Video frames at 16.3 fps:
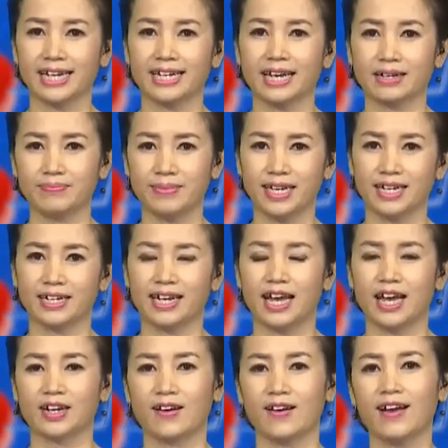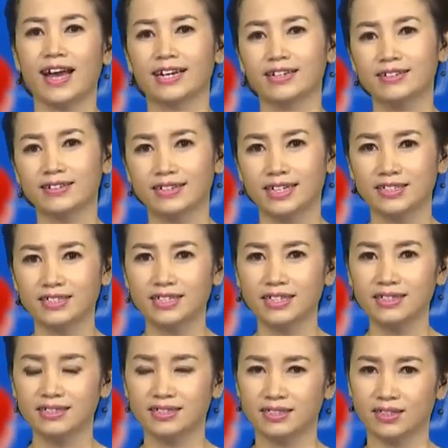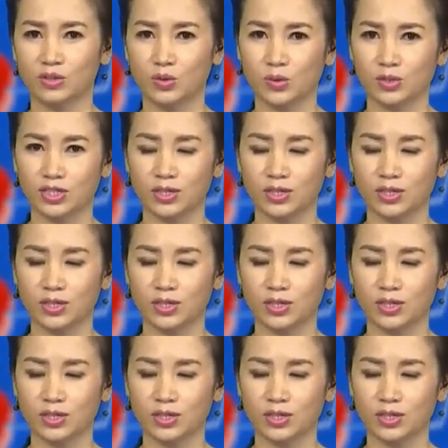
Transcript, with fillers: đặc biệt là nó ảnh hưởng đến chất lượng cuộc